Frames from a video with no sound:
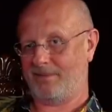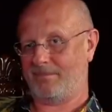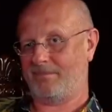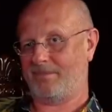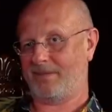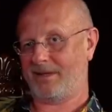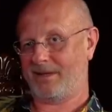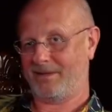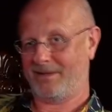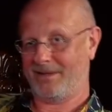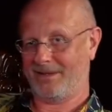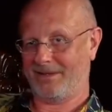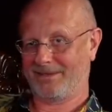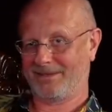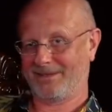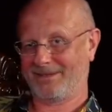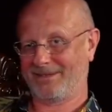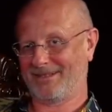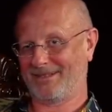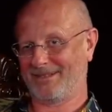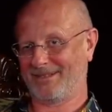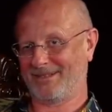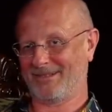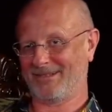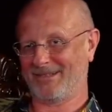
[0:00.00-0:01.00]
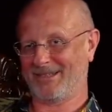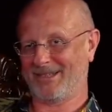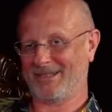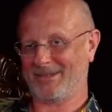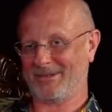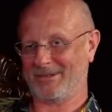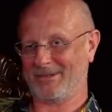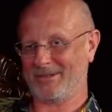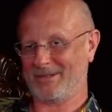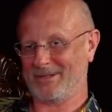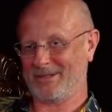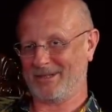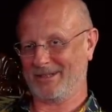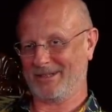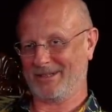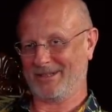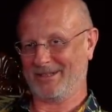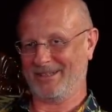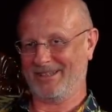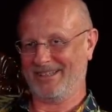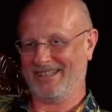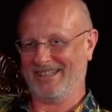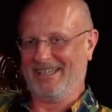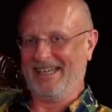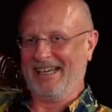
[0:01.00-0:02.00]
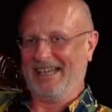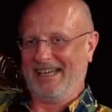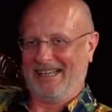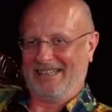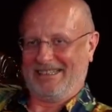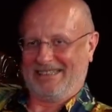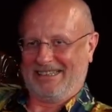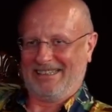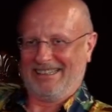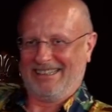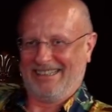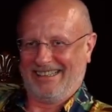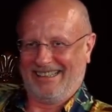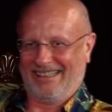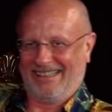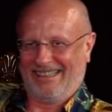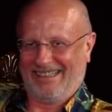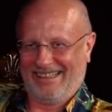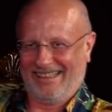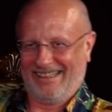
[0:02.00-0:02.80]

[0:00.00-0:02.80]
Привет, конкурирующие организации.